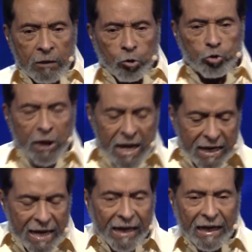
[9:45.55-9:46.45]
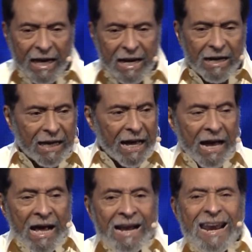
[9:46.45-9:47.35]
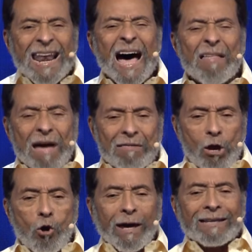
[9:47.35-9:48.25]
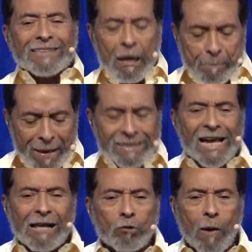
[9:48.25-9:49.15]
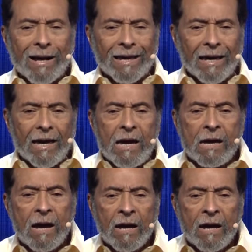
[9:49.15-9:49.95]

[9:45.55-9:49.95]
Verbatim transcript: Tú tienes que creer que nada de lo que esté pasando aquí